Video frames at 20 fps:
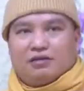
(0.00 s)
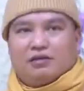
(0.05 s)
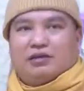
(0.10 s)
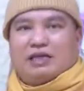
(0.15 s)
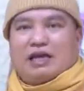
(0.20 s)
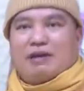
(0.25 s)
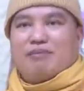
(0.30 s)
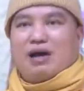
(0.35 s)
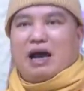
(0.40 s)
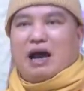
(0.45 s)

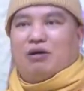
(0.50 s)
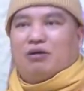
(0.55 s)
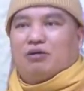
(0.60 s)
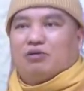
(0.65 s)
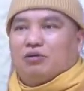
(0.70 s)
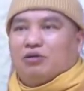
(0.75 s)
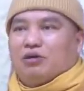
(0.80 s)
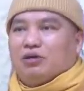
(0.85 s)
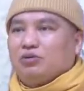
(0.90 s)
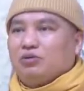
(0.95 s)
tam bảo
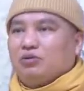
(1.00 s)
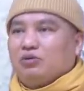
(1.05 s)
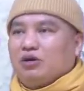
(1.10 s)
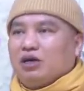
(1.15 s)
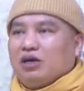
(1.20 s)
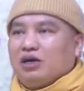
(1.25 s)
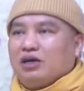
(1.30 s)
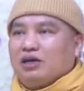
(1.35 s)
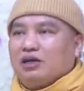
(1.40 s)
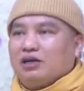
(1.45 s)
của
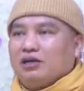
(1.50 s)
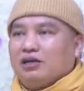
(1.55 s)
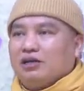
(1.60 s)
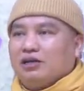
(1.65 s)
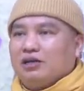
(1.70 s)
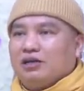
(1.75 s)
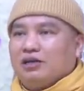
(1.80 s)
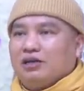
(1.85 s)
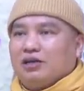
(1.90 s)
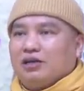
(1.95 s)
chùa
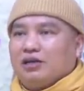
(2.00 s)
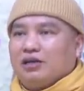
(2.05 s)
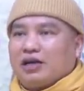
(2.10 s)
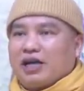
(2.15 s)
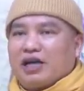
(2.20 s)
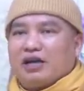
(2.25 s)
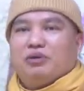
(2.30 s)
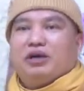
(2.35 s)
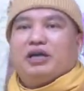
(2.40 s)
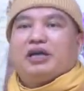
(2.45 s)
à,
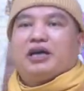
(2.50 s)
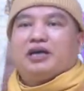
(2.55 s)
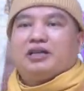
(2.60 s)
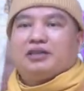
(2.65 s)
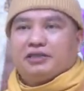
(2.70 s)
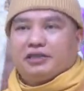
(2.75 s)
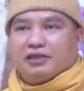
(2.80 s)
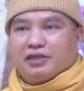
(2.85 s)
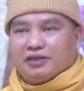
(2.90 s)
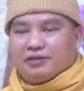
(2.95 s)
khai nguyên ngày
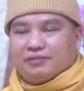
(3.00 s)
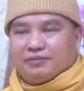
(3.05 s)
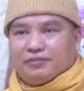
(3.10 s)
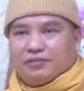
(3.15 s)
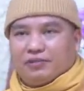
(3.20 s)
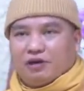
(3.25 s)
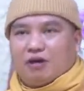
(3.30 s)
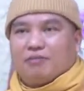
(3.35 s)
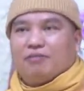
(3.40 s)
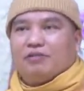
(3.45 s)
xưa
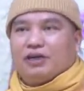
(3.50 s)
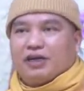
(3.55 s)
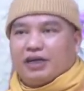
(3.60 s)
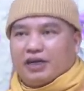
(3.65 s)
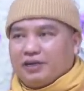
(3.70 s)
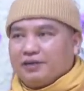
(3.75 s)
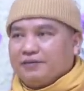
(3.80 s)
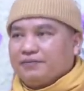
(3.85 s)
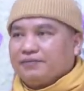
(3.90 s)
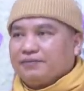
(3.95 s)
họp ở đấy